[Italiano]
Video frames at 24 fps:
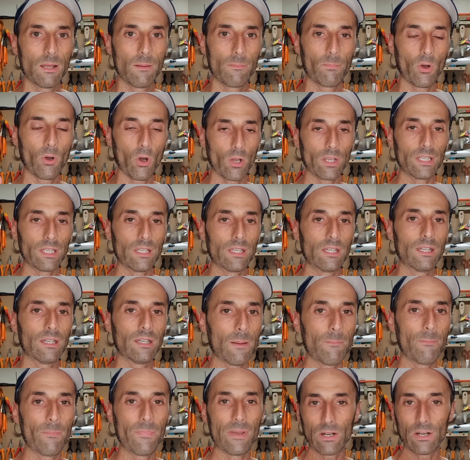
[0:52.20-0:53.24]
Poi,
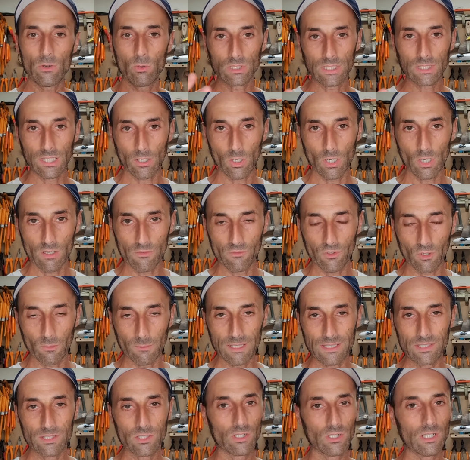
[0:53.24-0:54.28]
per ulteriori
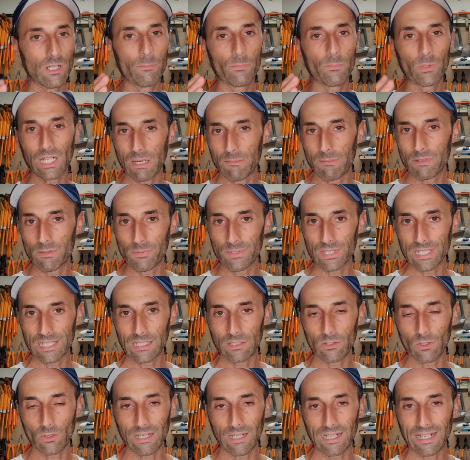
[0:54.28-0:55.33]
informazioni, il programma
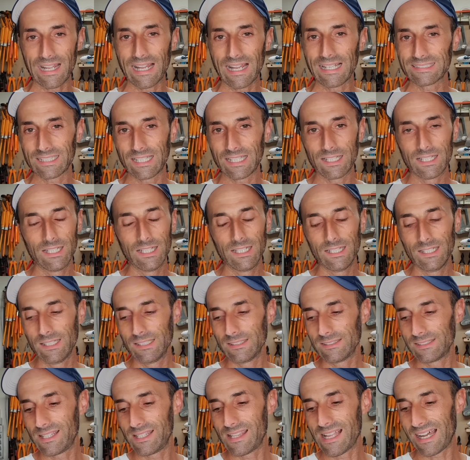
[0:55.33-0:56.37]
speciale Torna a casa
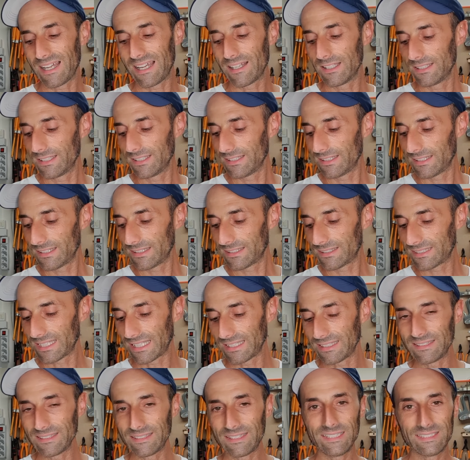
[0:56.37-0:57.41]
ti dà
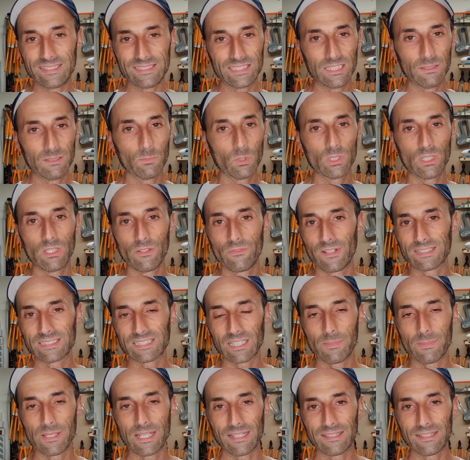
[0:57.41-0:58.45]
tantissimo, ti fa
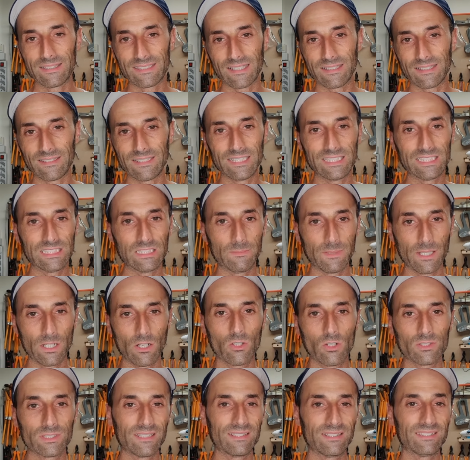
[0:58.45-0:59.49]
sapere tantissime
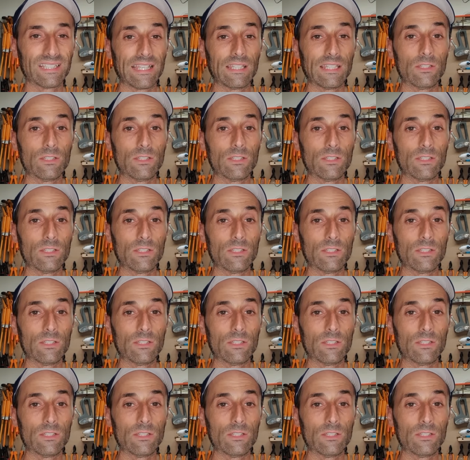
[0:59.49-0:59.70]
cose e ti